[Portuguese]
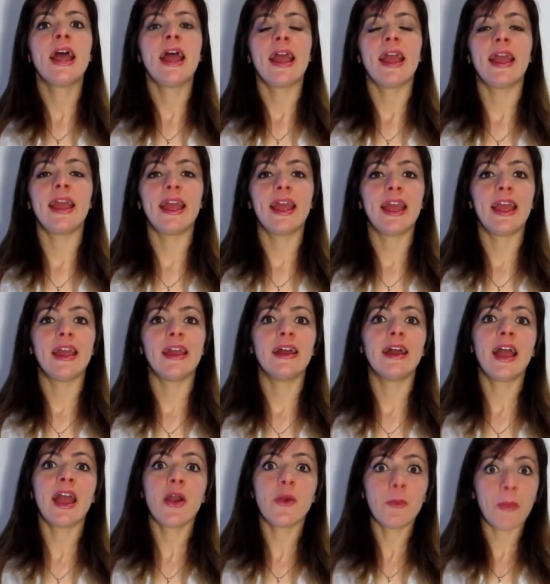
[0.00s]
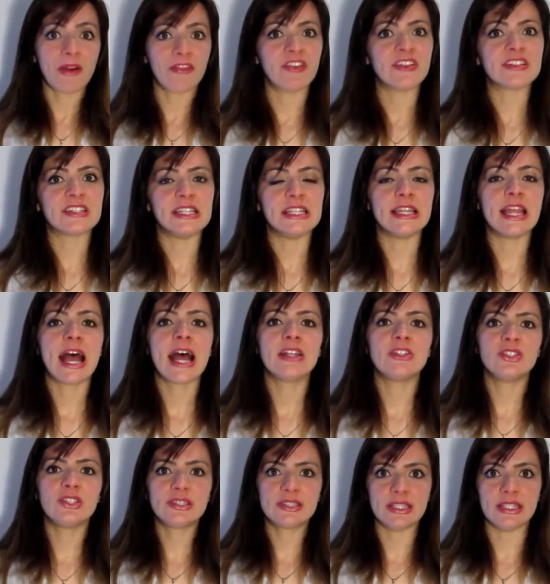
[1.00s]
É, é uma
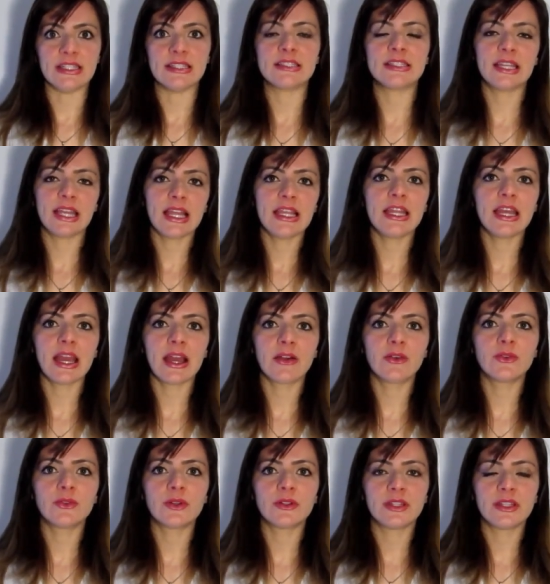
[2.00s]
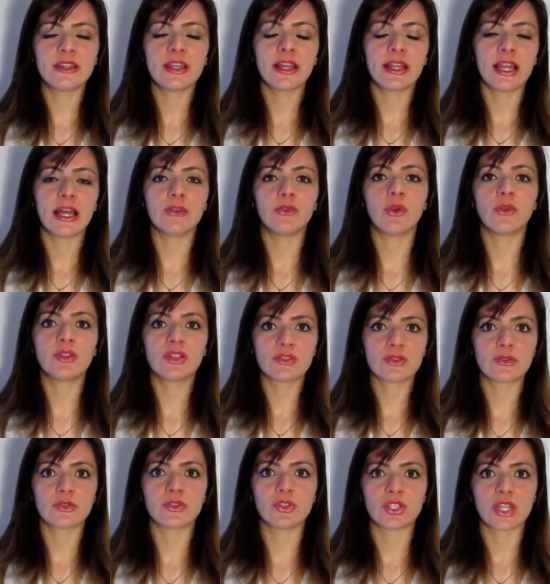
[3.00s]
facilidade? Sim. Se ele é um, integrado ao
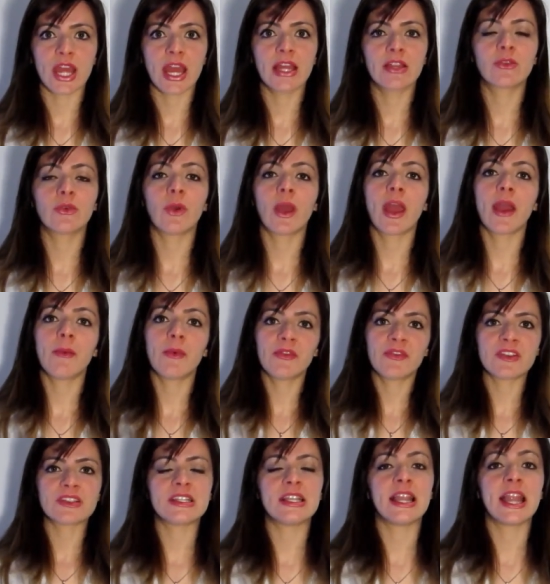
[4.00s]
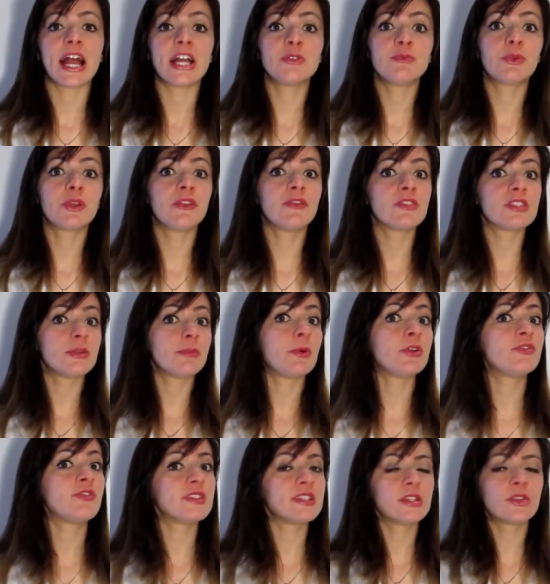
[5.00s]
Tesouro Direto, é uma facilidade porque você
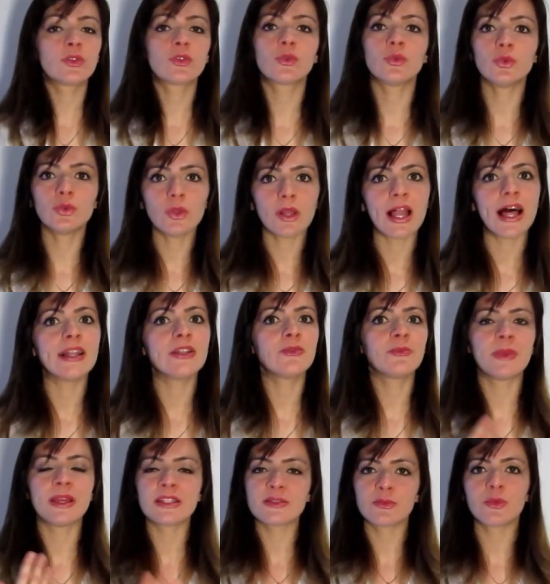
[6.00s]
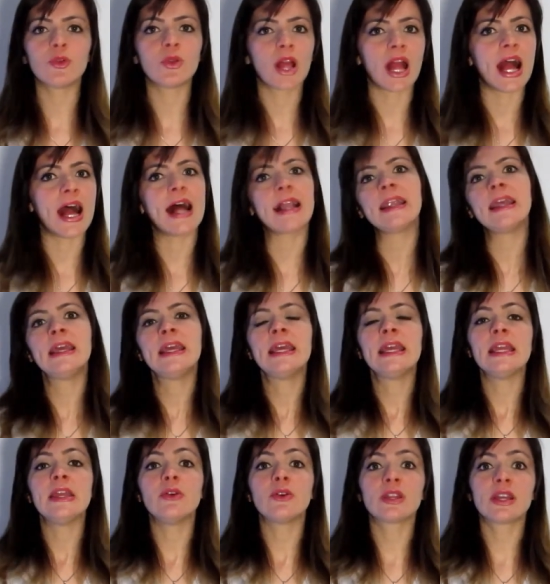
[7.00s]
pode fazer tudo lá no mesmo lugar
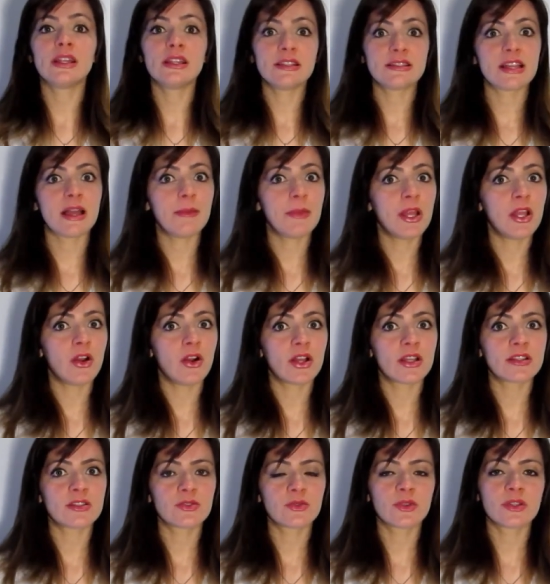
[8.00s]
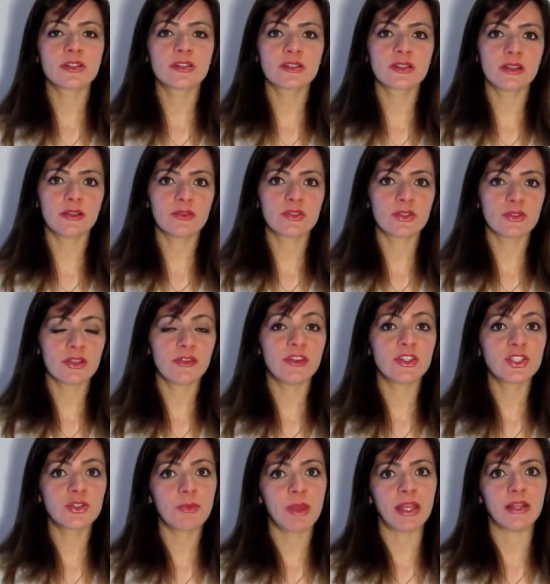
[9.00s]
e organizar melhor suas, os seus
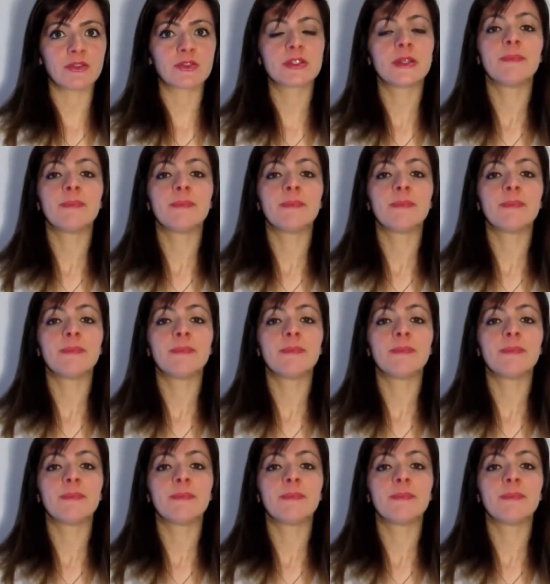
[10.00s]
investimentos.